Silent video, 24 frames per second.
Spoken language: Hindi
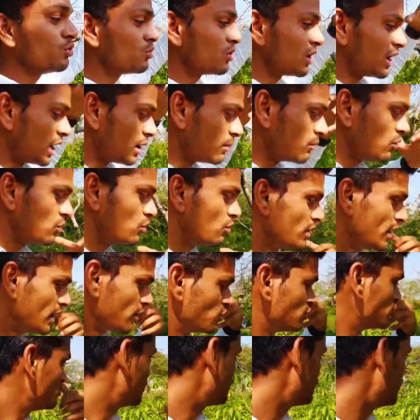था जो काम
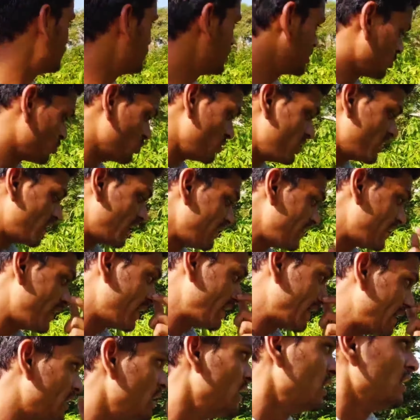हो या कुछ कोई
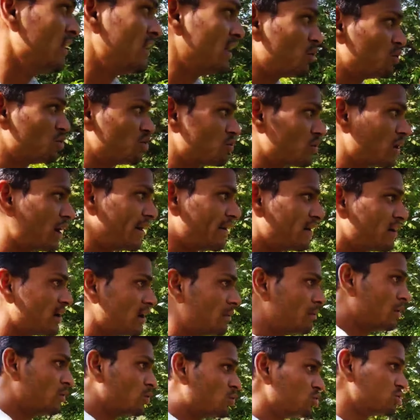राजा आया या कुछ
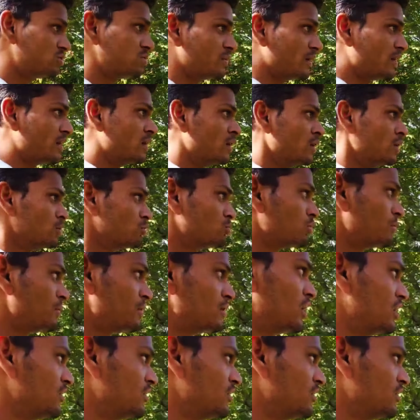कार्यक्रम है उसमें तो